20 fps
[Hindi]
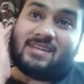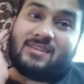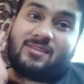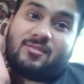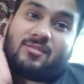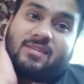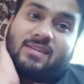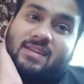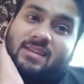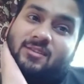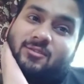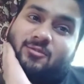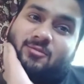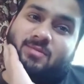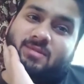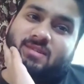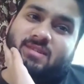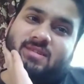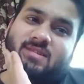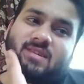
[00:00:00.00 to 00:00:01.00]
तो खैर तो
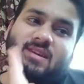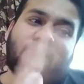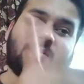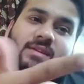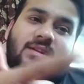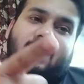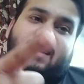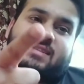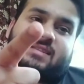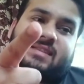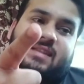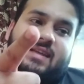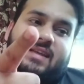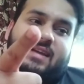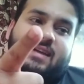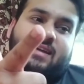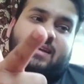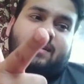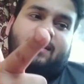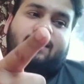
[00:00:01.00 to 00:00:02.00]
फिर अभी नाश्ता
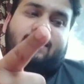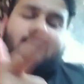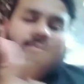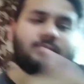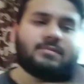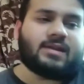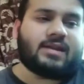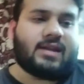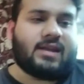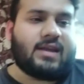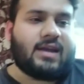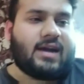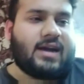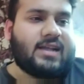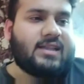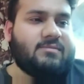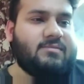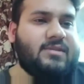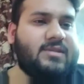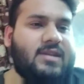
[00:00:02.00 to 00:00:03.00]
आएगा मेरे
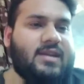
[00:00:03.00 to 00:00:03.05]
हाथ भी